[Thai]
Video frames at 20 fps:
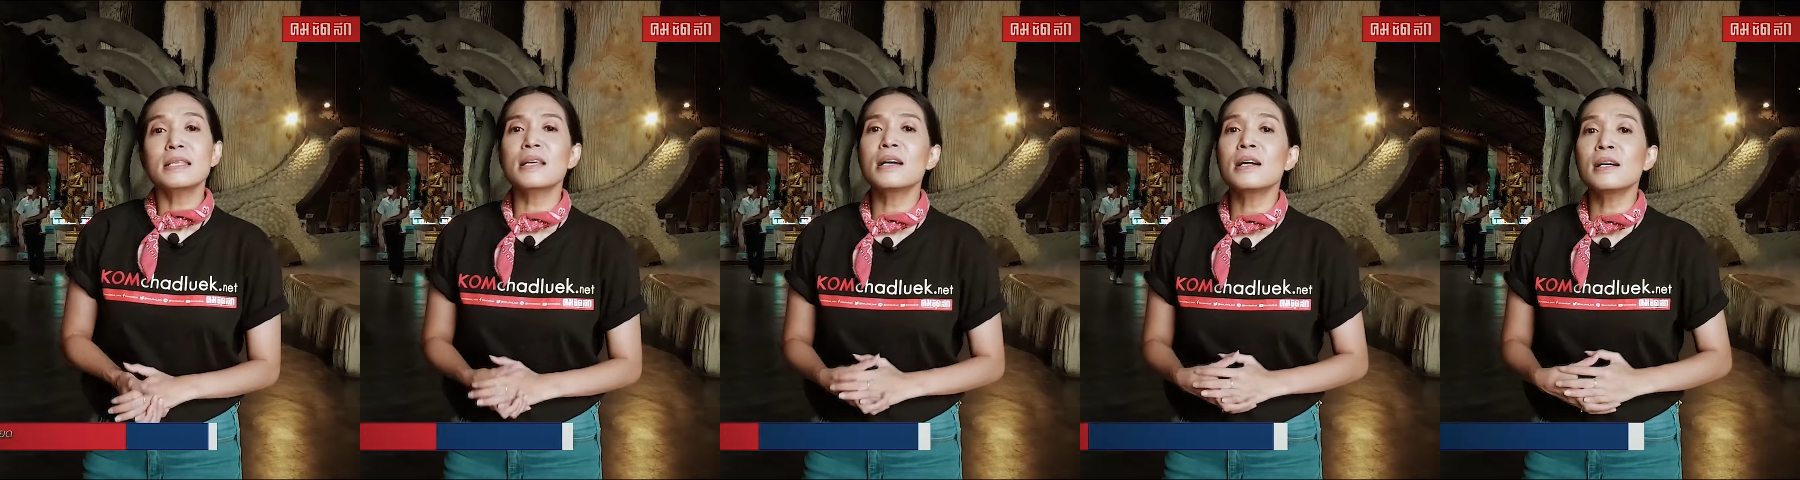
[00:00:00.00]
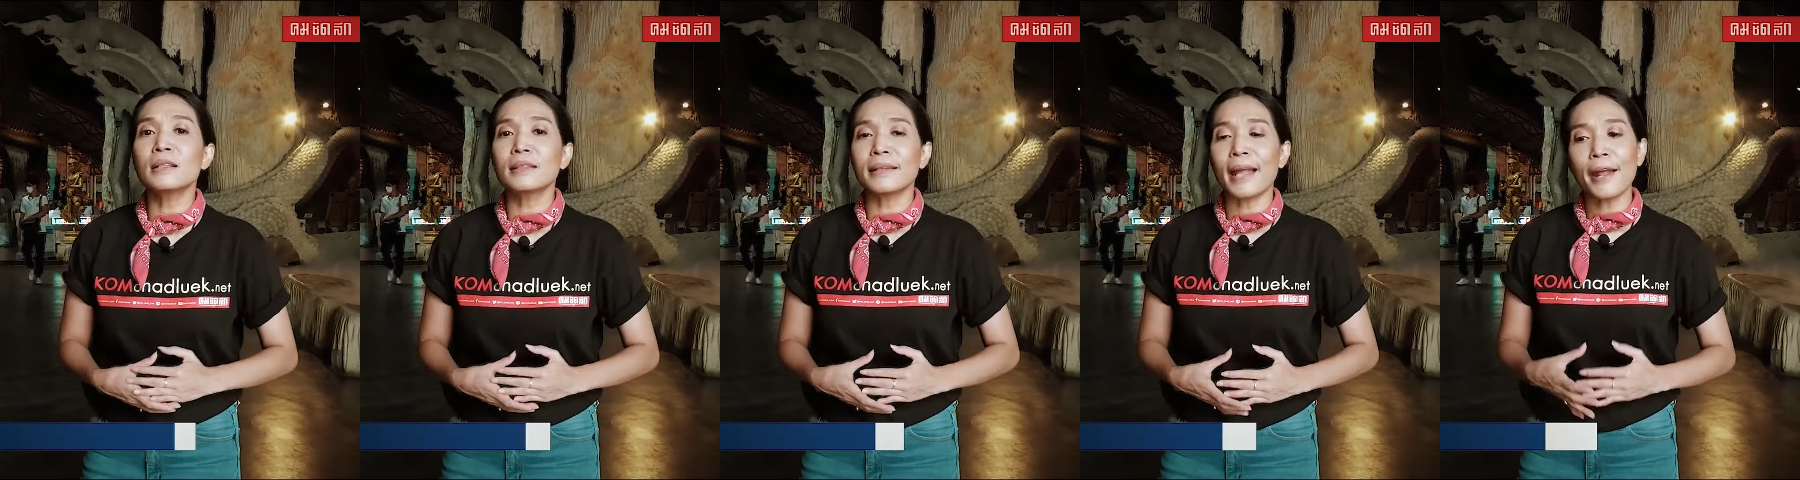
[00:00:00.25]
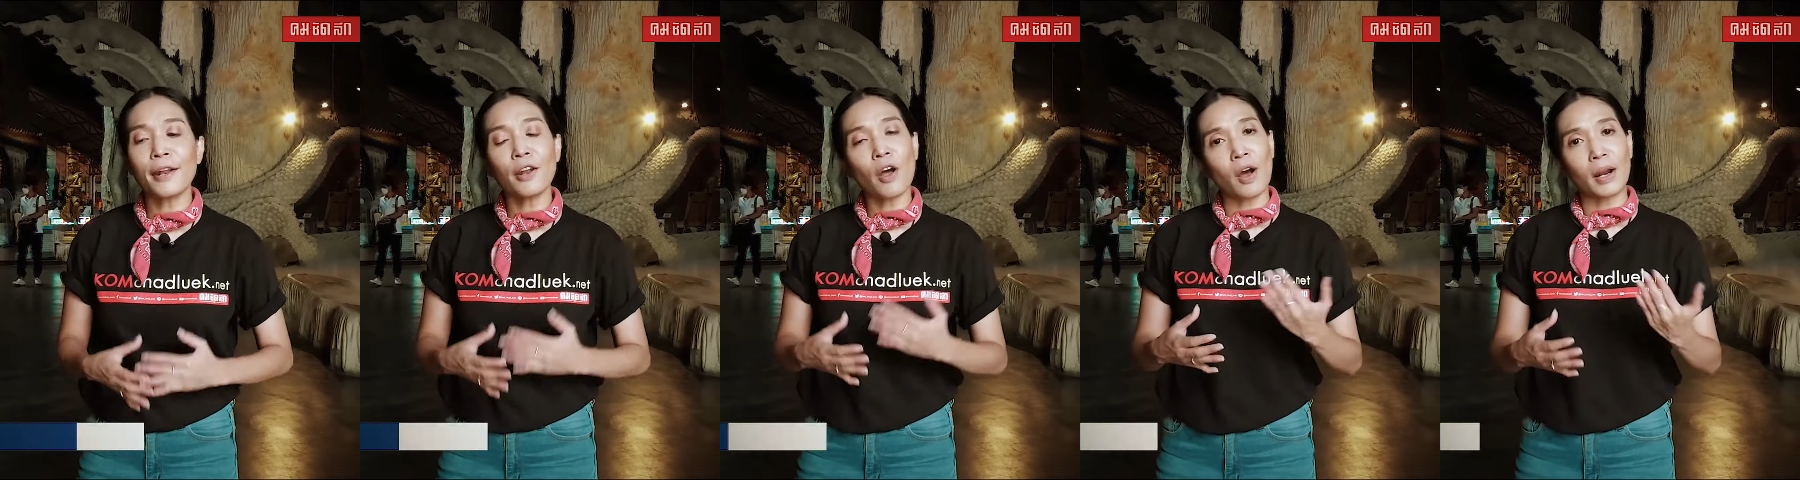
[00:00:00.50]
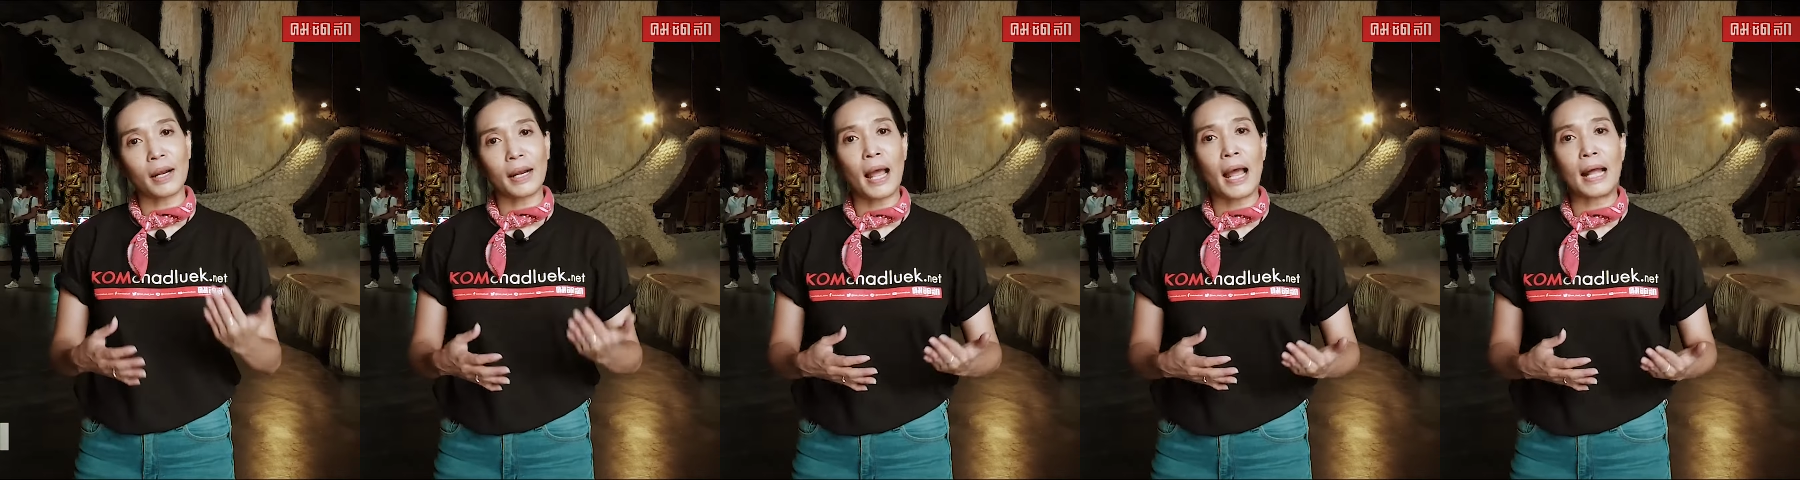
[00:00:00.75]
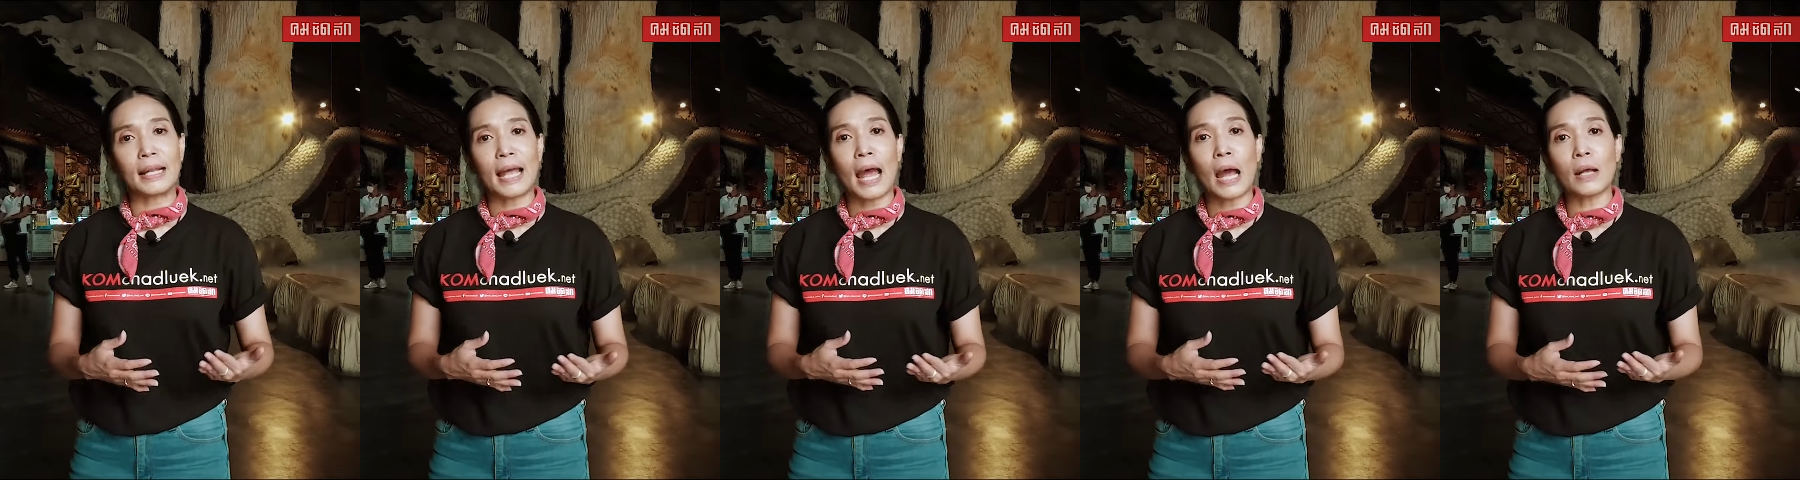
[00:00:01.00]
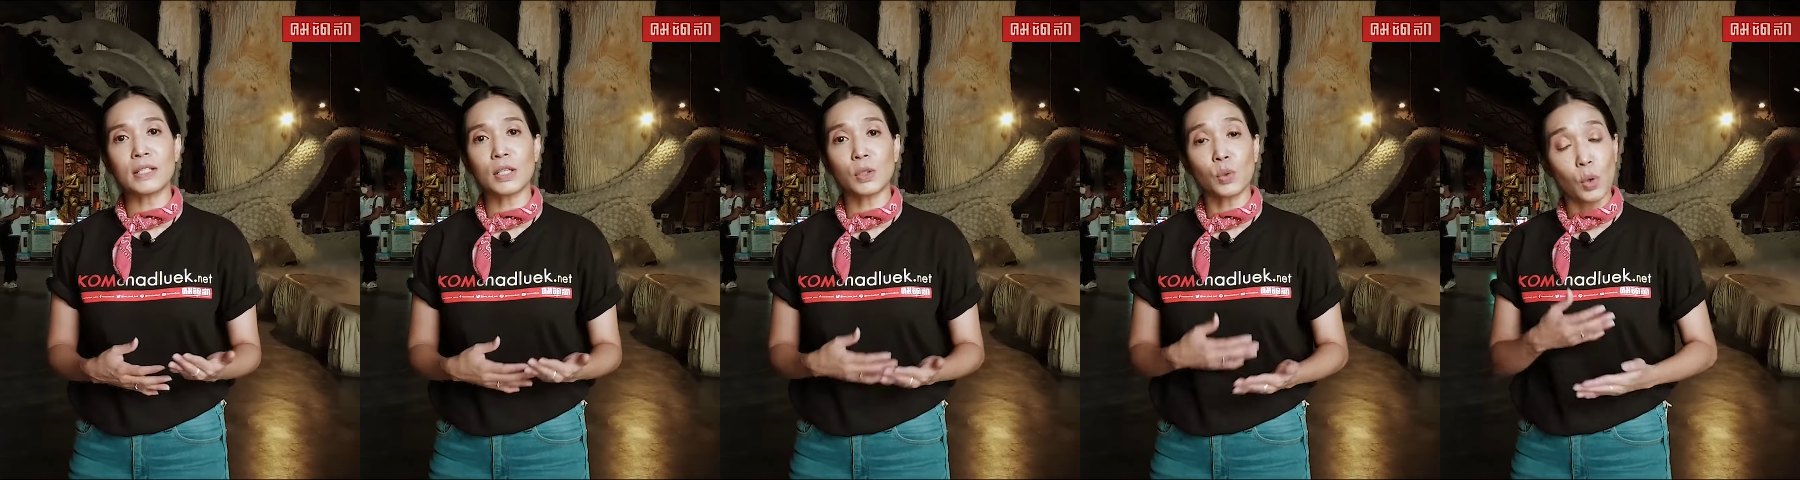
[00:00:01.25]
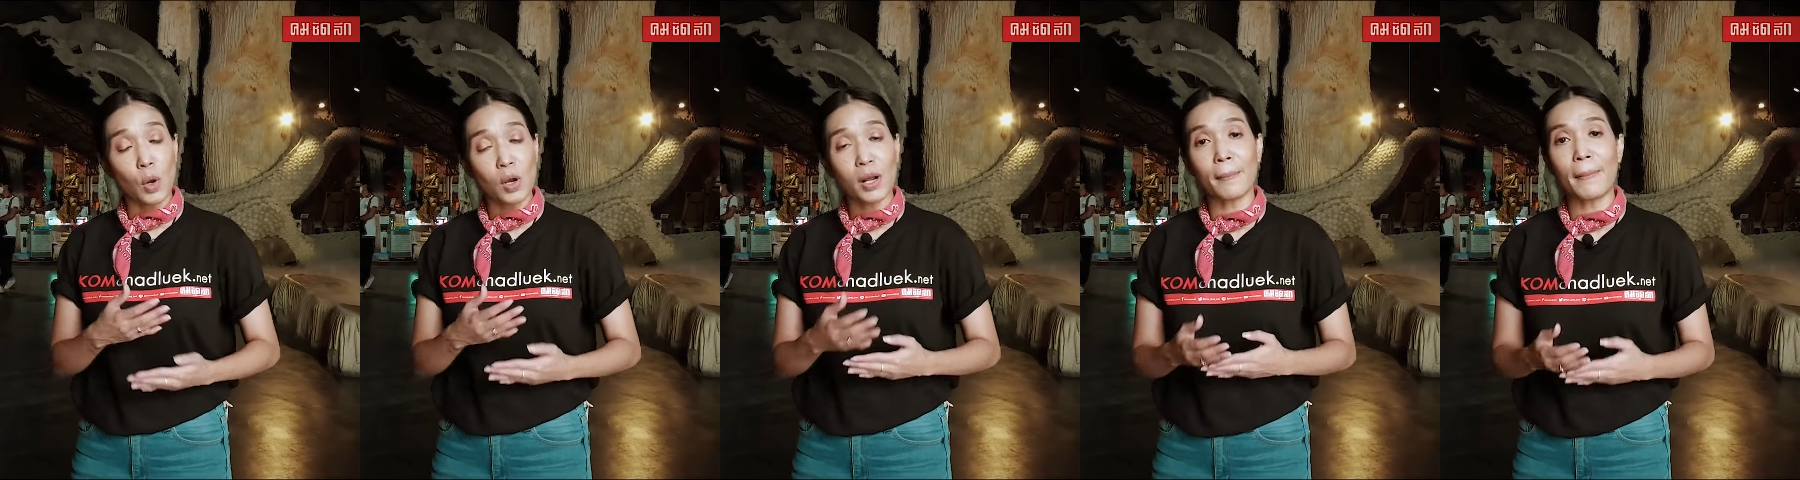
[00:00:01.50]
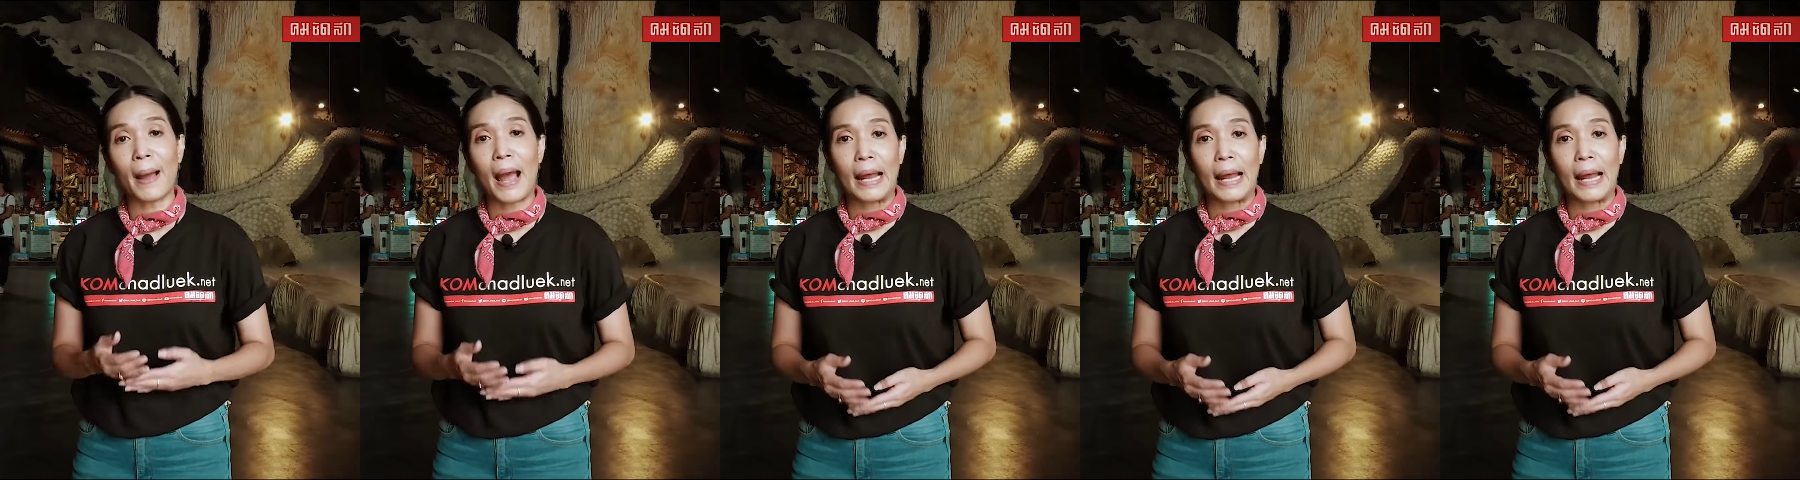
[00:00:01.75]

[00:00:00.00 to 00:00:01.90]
ซึ่งแน่นอนค่ะเท้าจตุโลก